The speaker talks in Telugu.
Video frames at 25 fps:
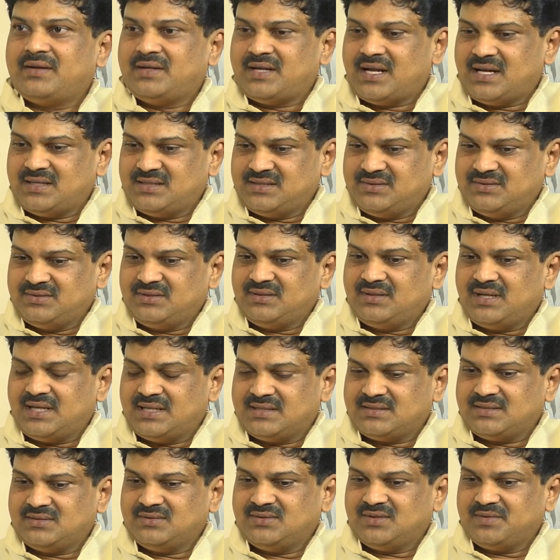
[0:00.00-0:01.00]
నా జీవితంలో
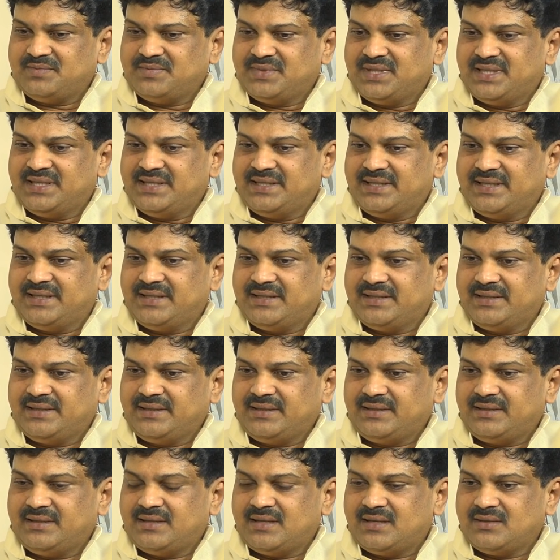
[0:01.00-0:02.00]
అసంతృప్తి ఏంటంటే
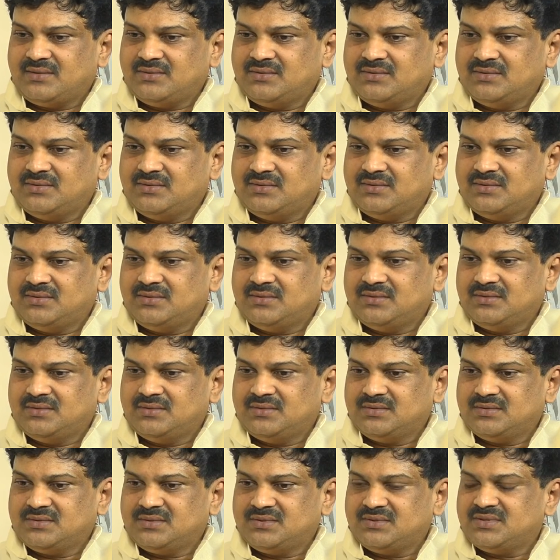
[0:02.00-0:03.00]
నాకు
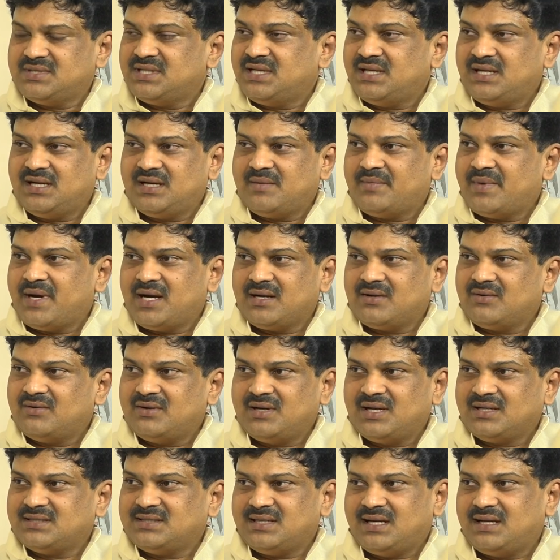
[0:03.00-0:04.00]
సుశీల్ గారి పాట కూడా
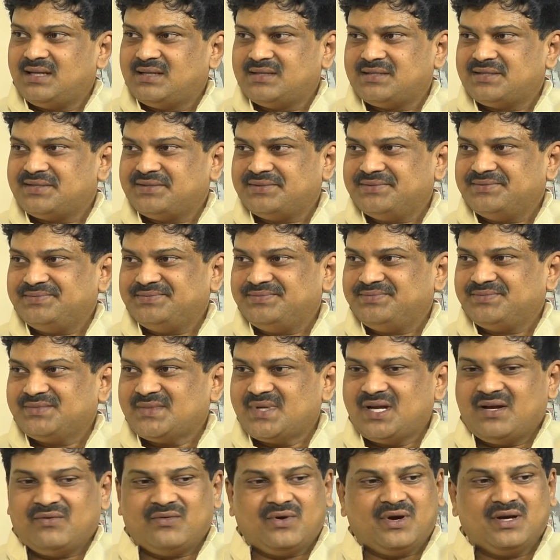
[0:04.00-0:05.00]
నాకు చాలా ఇష్టం
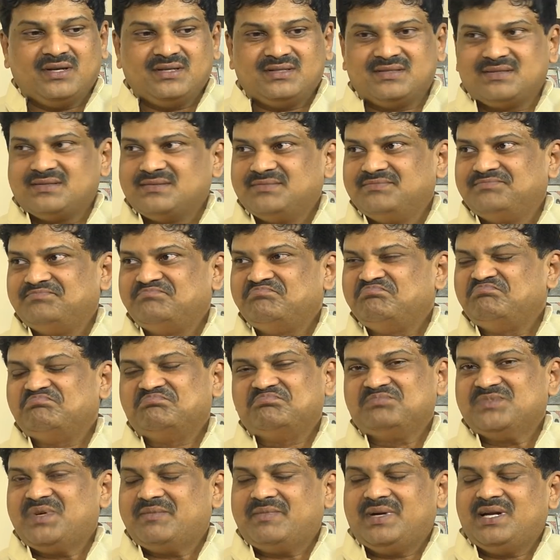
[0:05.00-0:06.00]
ఆ వాయిస్
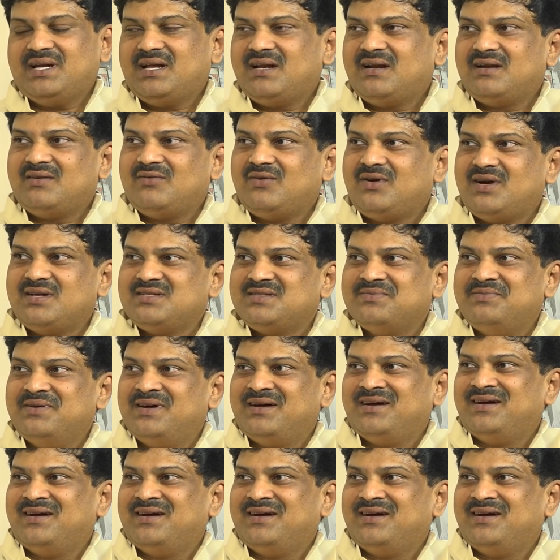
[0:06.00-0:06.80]
మళ్ళీ అలాంటి వాయిస్